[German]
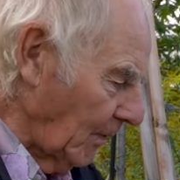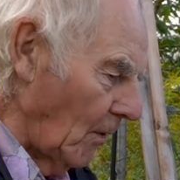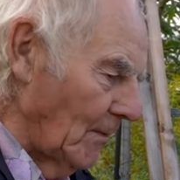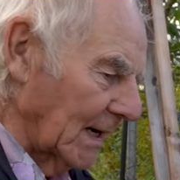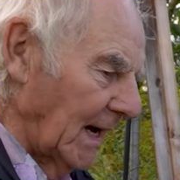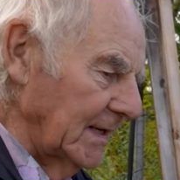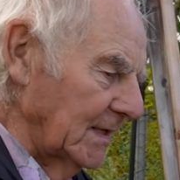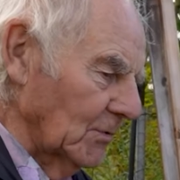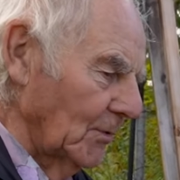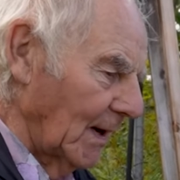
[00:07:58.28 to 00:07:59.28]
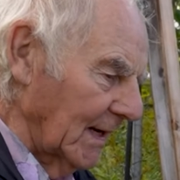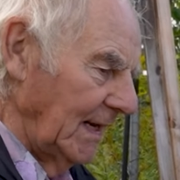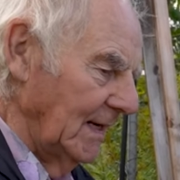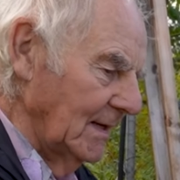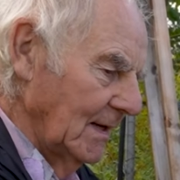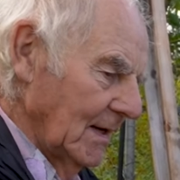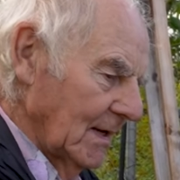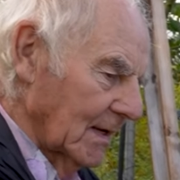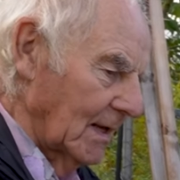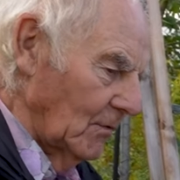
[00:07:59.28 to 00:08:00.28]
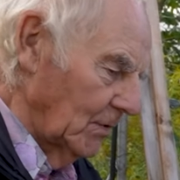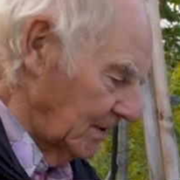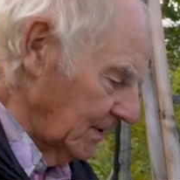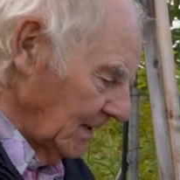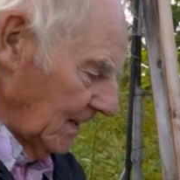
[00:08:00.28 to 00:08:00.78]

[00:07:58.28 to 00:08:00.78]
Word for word: da braucht man gar nicht drüber reden. Nee? Gut.